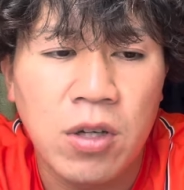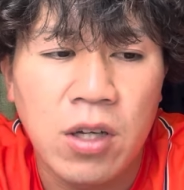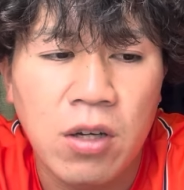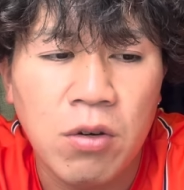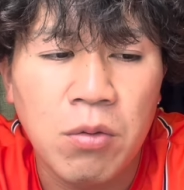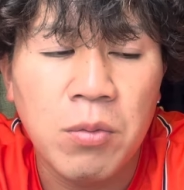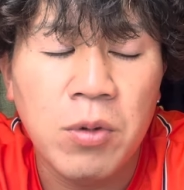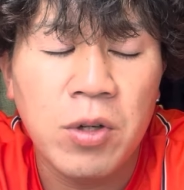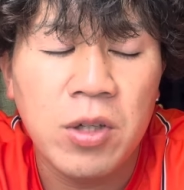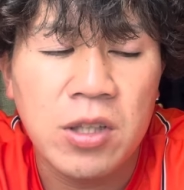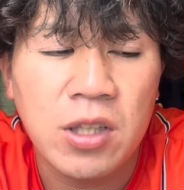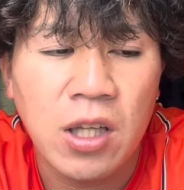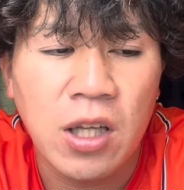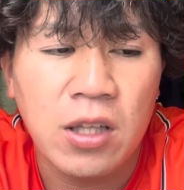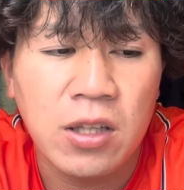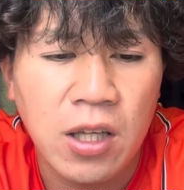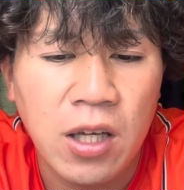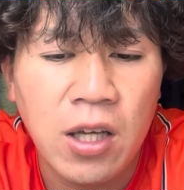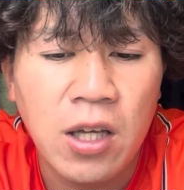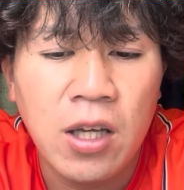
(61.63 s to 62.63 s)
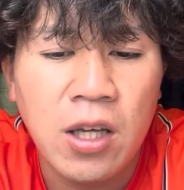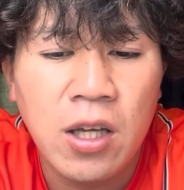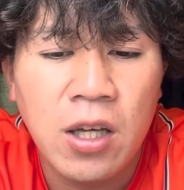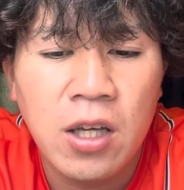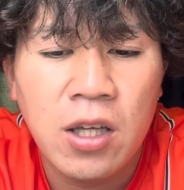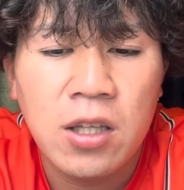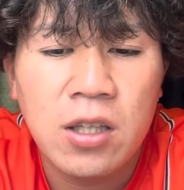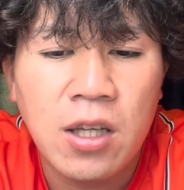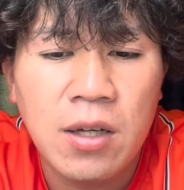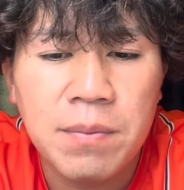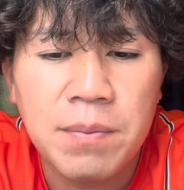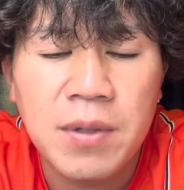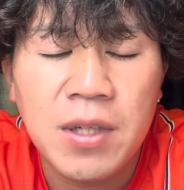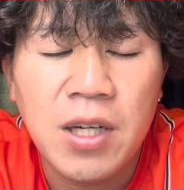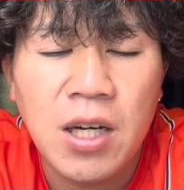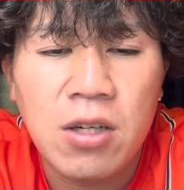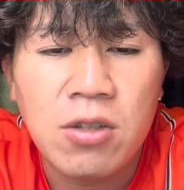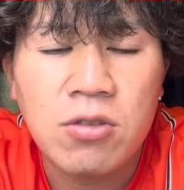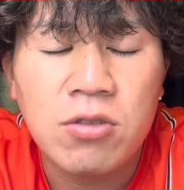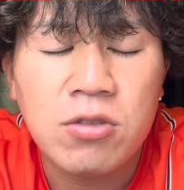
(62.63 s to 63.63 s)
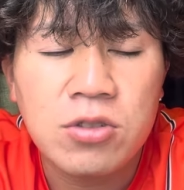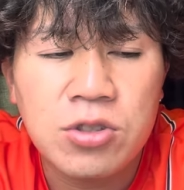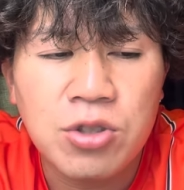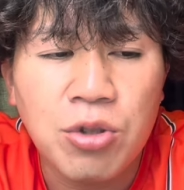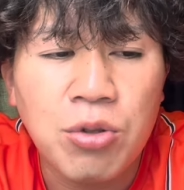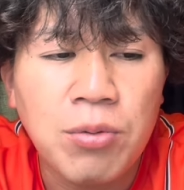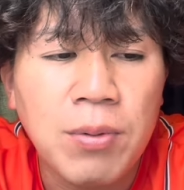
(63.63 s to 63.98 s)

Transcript: え思えたんで、でやっぱりあの、正